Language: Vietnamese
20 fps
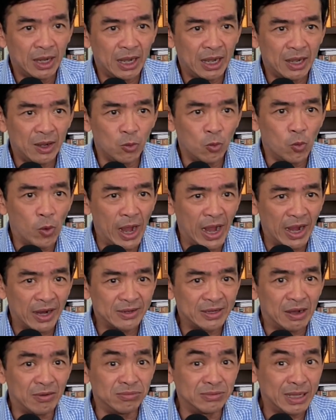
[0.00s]
à,
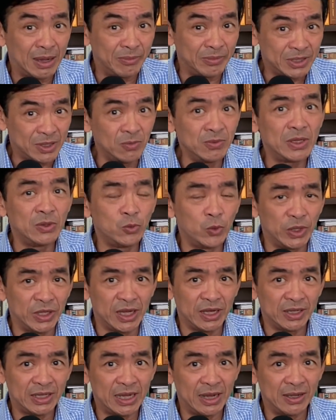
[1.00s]
hoạt động nhằm chống chính quyền
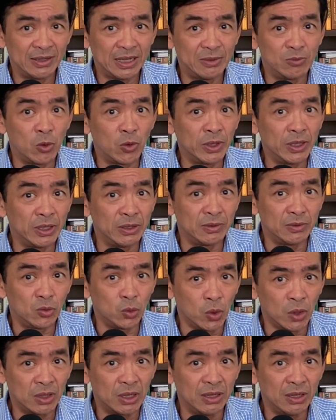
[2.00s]
nhân dân theo một cái điều
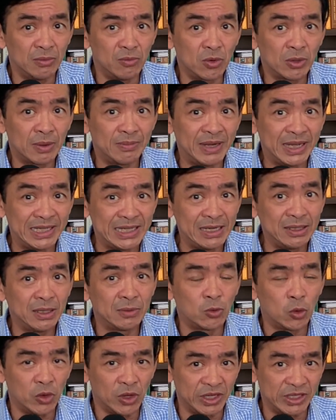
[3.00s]
luật là điều 109
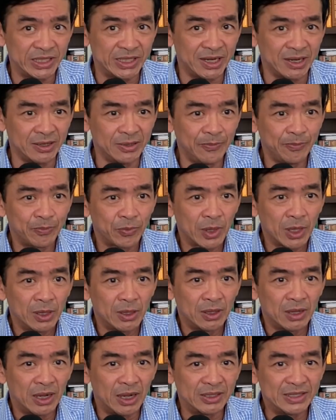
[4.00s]
của bộ luật hình sự
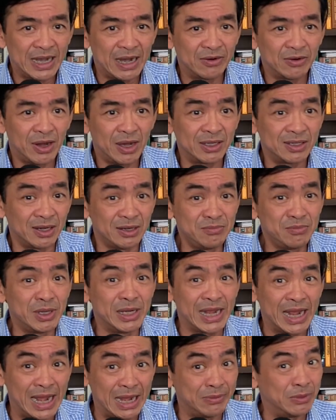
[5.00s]
à, sau đó xử
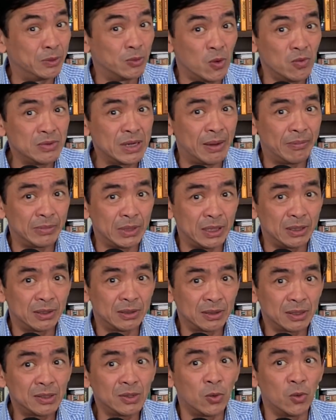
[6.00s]
12 14 năm thì
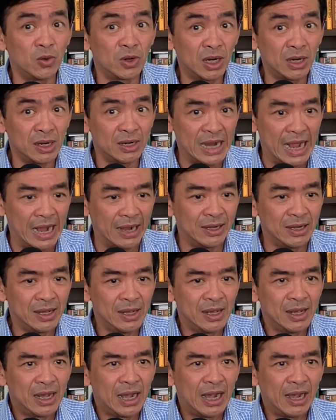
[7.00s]
cái tù rất là nặng
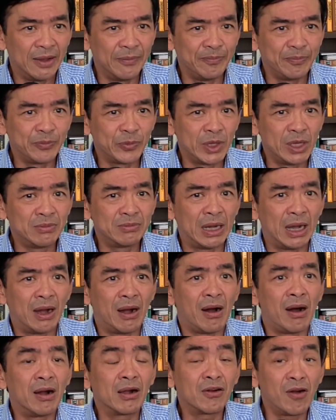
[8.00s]
à, nhưng mà
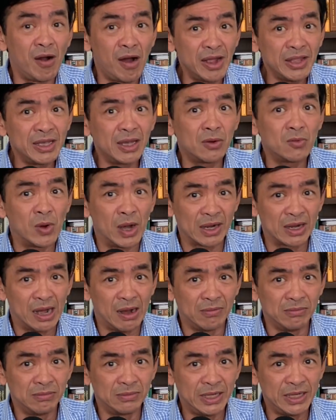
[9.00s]
họ có những cái hoạt
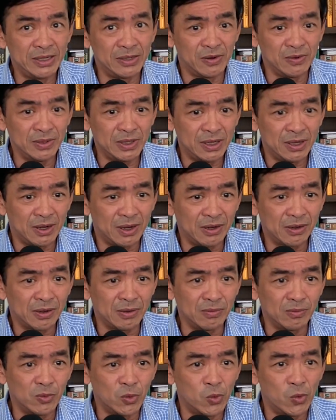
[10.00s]
động thí dụ như là họ
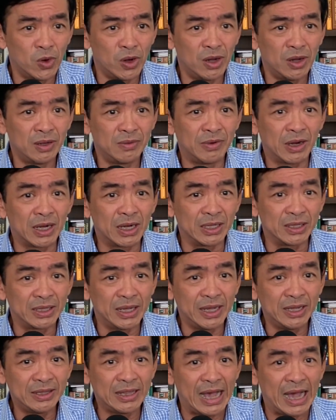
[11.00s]
còn mua hoặc là
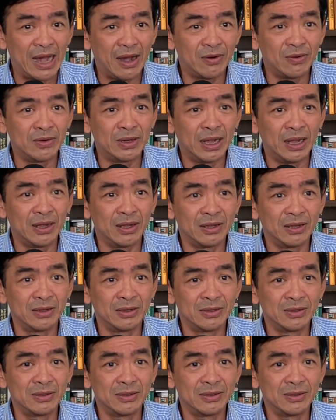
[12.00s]
chế tạo à,